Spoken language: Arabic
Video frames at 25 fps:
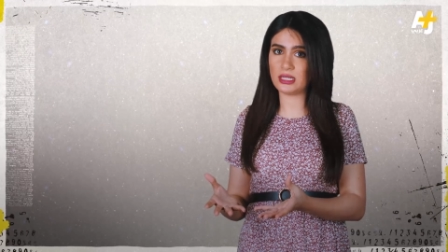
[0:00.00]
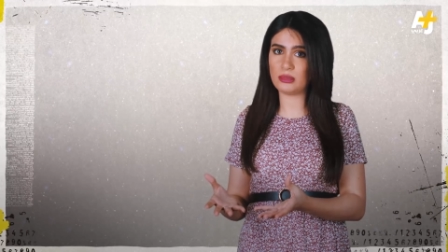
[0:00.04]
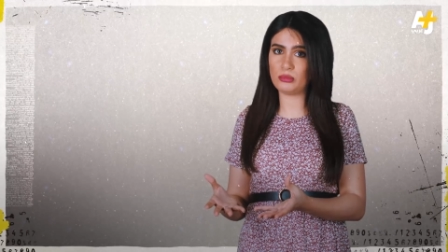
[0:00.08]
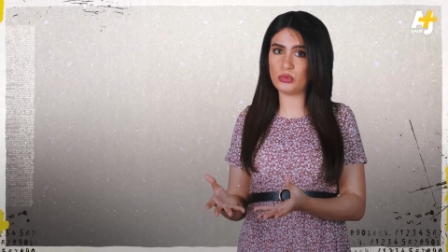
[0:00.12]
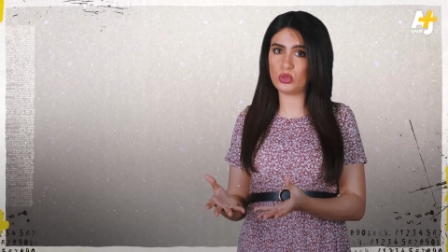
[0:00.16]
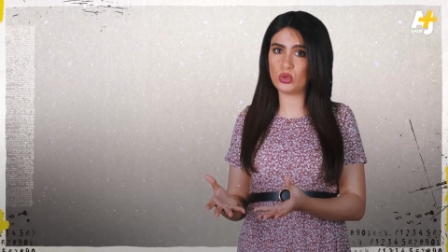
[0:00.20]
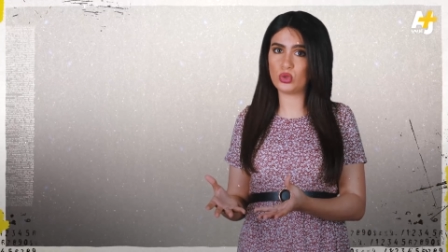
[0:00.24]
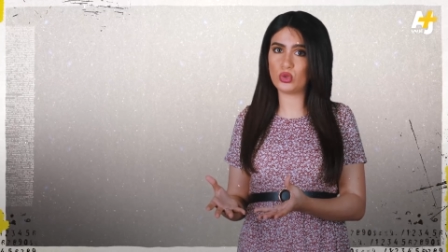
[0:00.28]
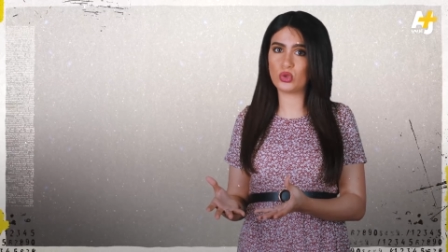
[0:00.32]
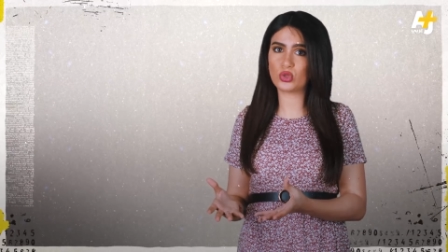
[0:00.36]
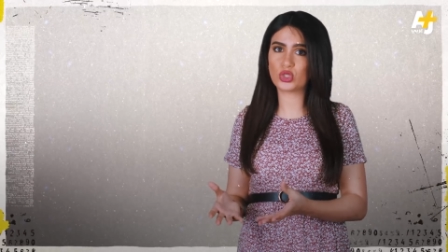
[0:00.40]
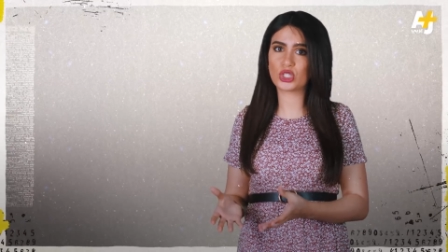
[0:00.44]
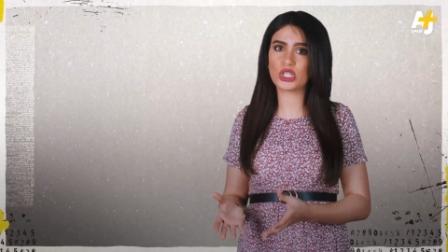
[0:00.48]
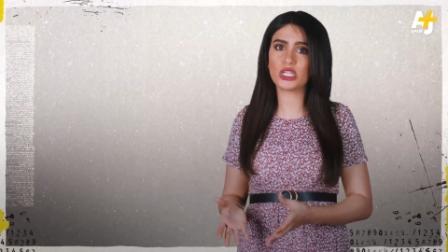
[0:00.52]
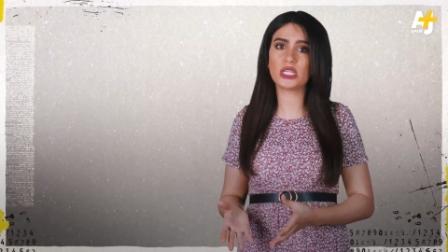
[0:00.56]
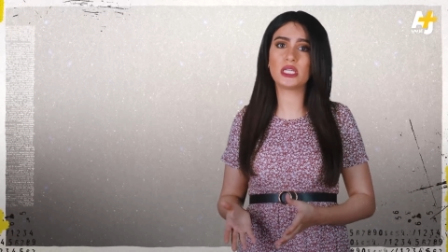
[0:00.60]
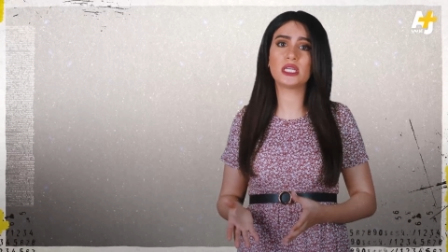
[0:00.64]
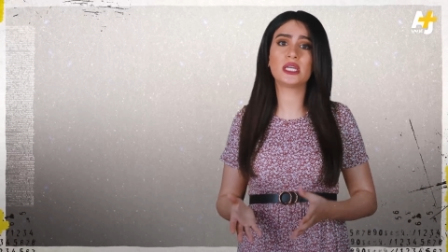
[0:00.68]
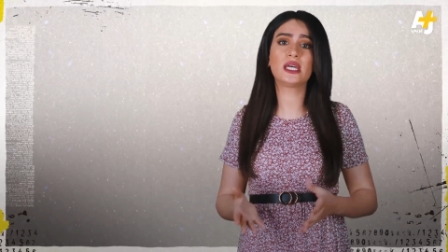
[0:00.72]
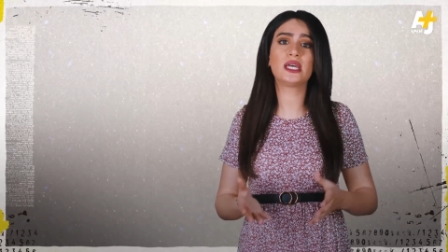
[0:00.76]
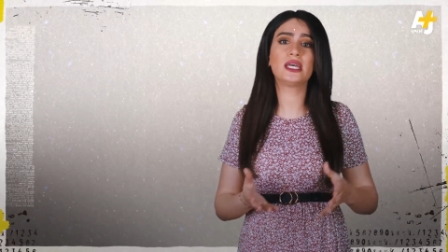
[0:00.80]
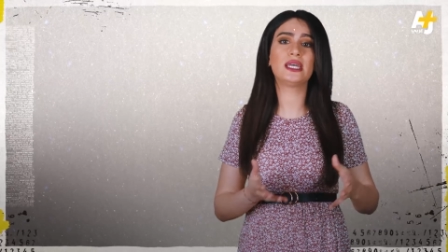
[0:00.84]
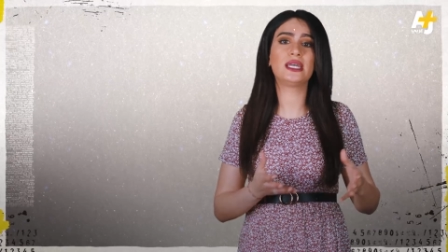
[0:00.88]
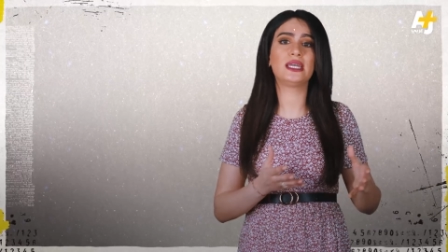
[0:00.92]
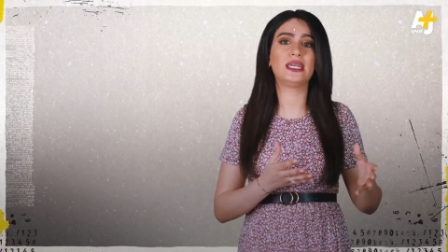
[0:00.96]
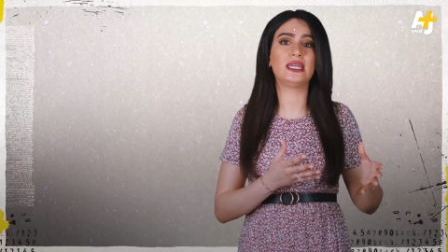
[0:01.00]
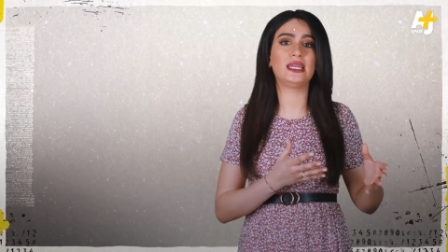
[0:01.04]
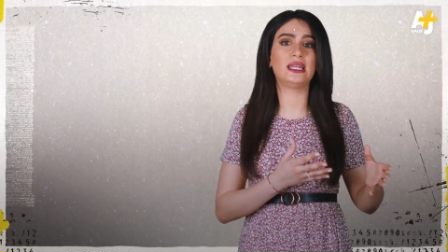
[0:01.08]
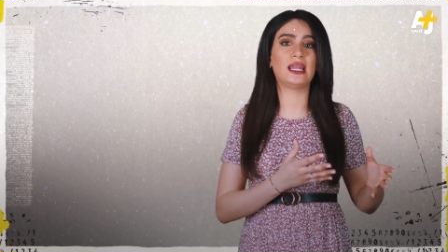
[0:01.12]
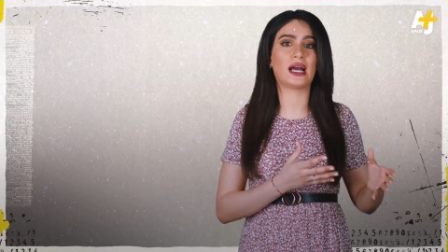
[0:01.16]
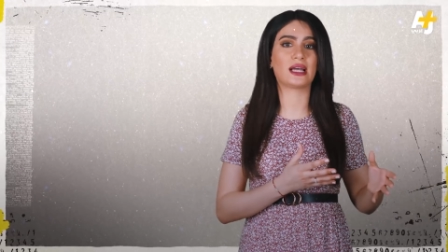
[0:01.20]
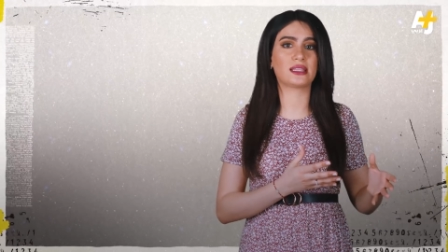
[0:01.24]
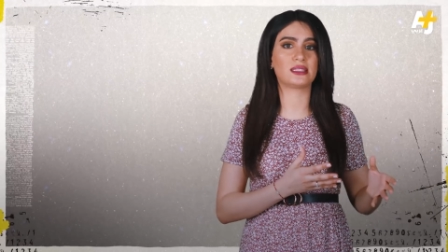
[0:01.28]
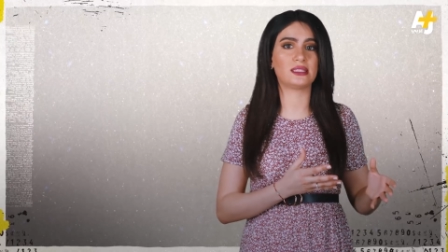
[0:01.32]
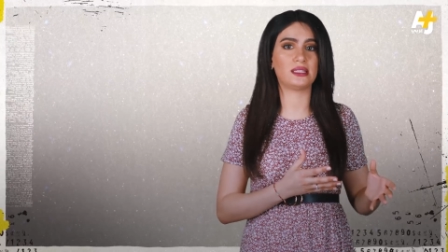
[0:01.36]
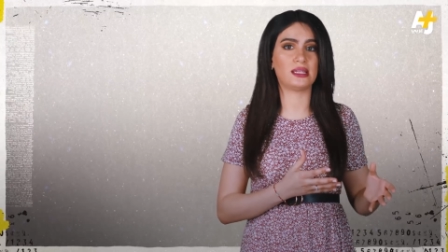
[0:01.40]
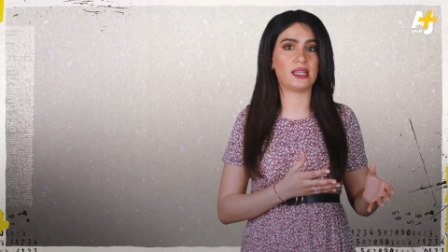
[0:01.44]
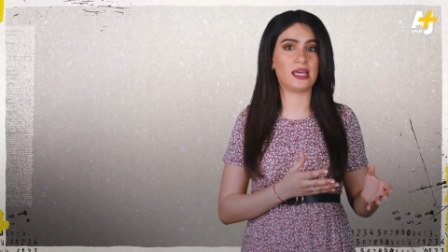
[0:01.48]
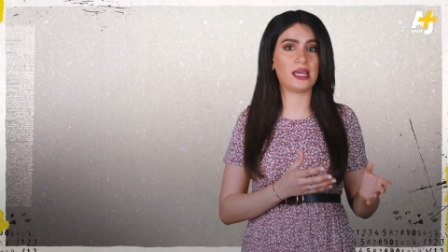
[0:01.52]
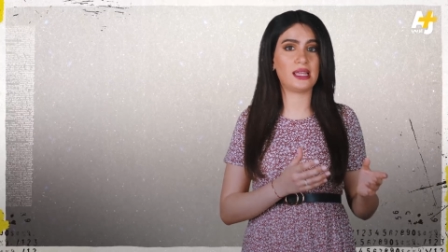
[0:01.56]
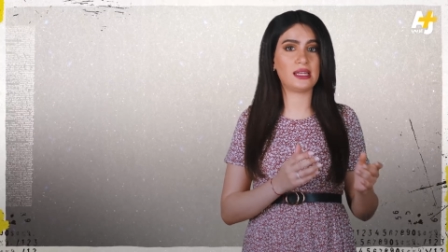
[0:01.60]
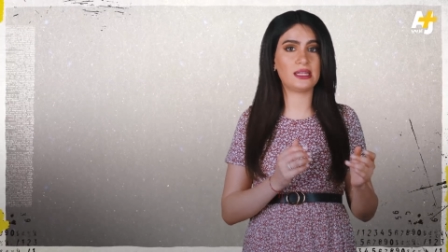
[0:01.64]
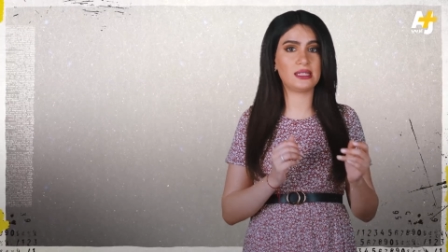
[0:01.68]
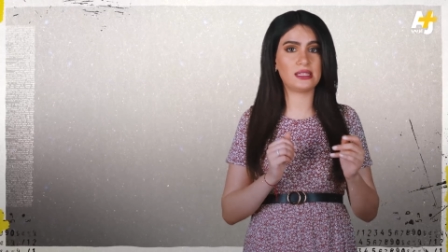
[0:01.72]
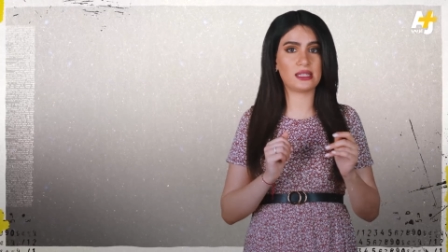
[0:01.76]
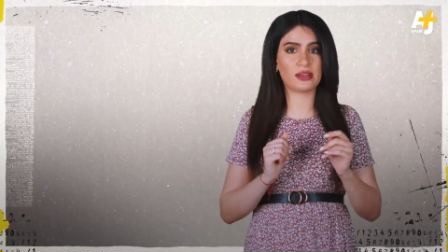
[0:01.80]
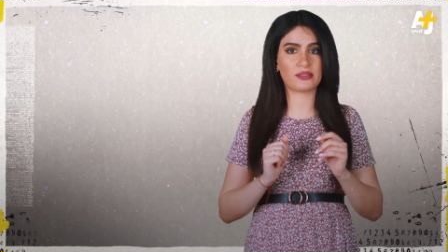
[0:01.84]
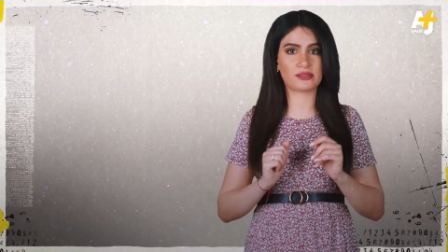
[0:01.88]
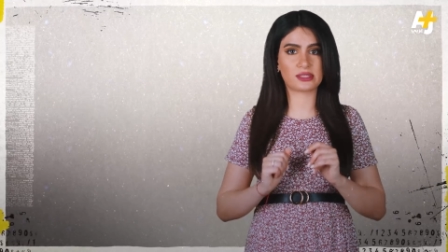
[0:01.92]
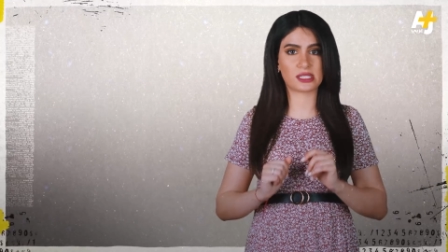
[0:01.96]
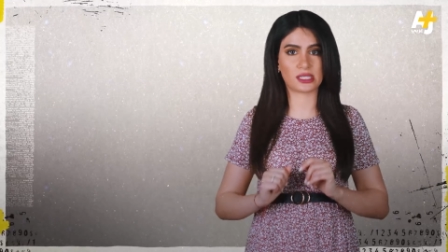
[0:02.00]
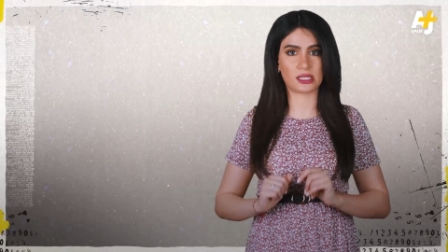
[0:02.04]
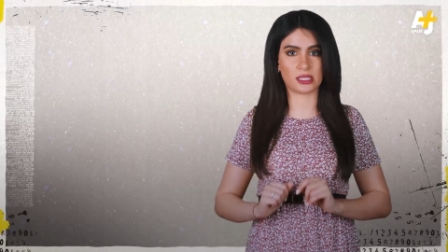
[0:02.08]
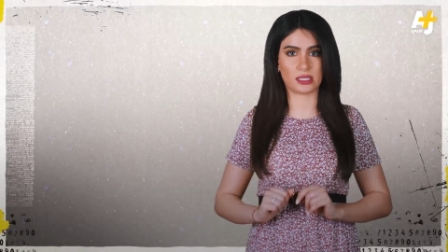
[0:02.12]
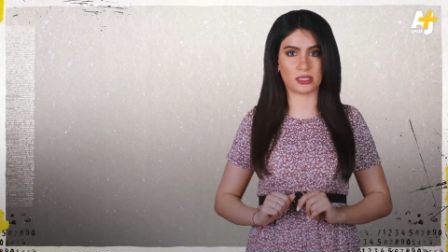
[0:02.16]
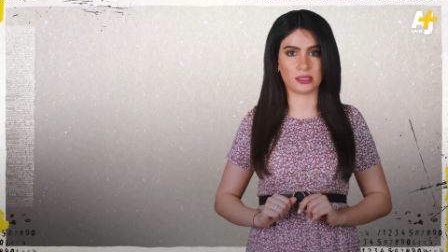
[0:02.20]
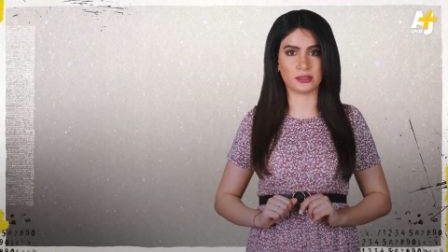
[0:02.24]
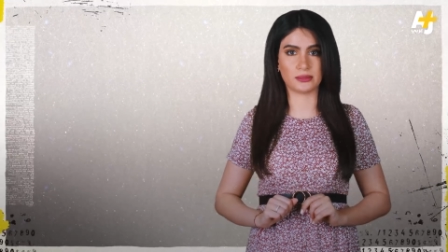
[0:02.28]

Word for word: البيولوجي إلى اعتلال نفسي